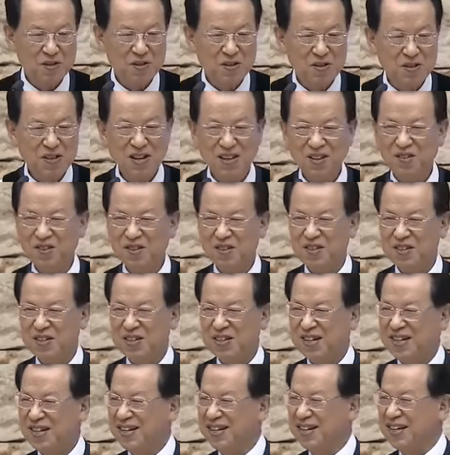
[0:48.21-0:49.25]
여러분,
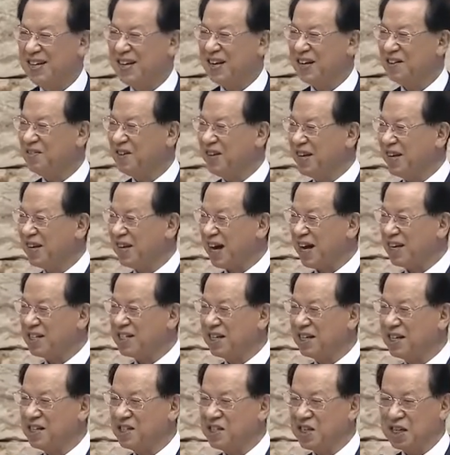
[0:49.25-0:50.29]
여러분의
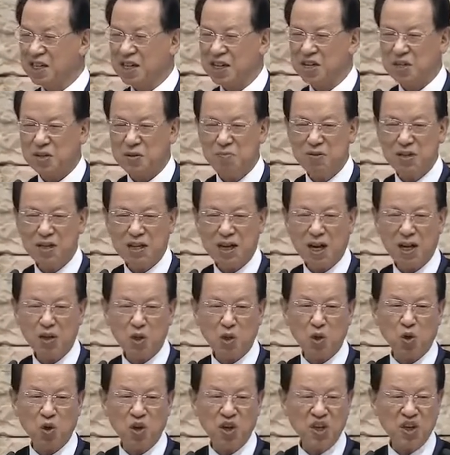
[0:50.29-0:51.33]
가정을 지키십니까?
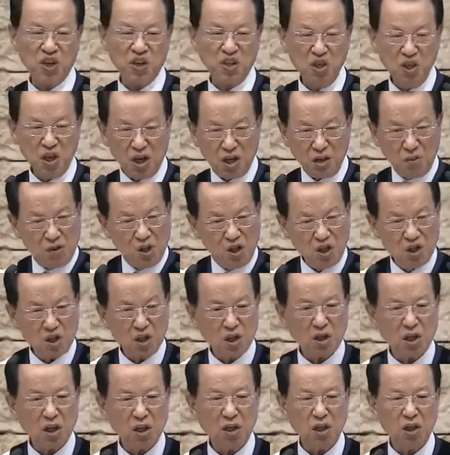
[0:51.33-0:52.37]
교회는 여러분이
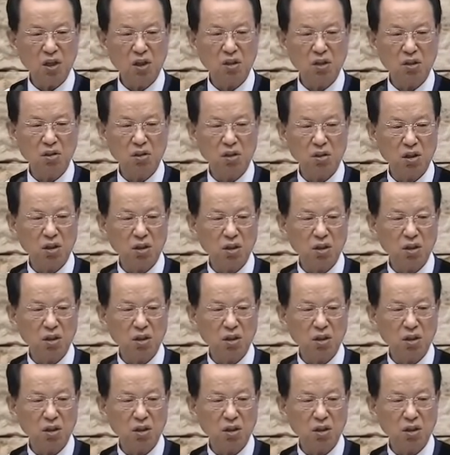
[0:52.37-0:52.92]
지켜야 되는 거예요.